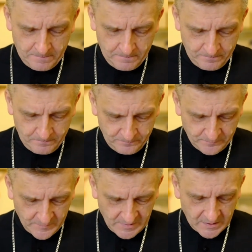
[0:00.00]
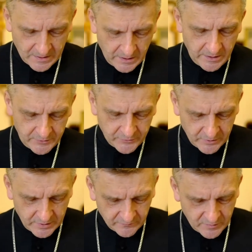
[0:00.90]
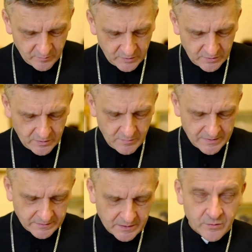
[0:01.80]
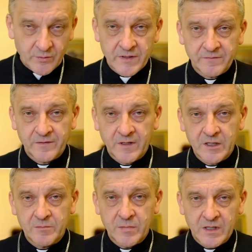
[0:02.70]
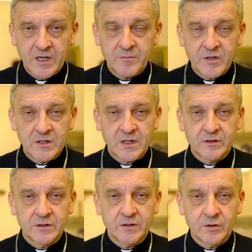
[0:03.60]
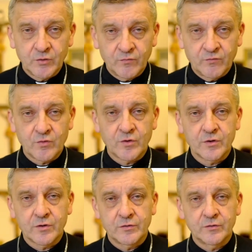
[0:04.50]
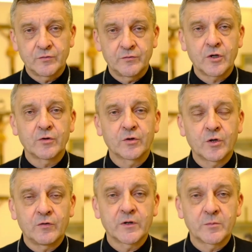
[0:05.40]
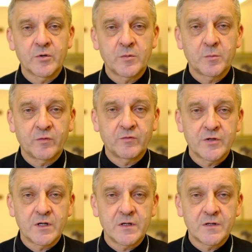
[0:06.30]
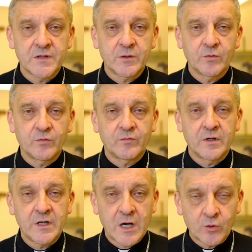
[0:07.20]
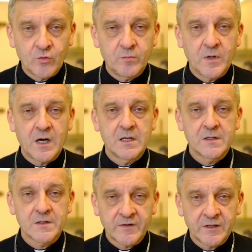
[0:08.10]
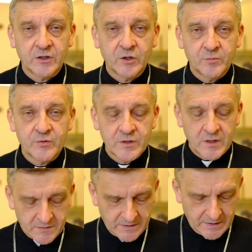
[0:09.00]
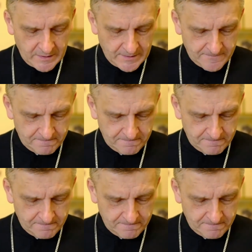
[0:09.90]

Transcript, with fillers: Mm, Rachel to, jak wiemy, matka Józefa i Beniamina, tych dwóch y, wyjątkowych, byśmy powiedzieli, synów Jakuba, zwanego później Izraelem.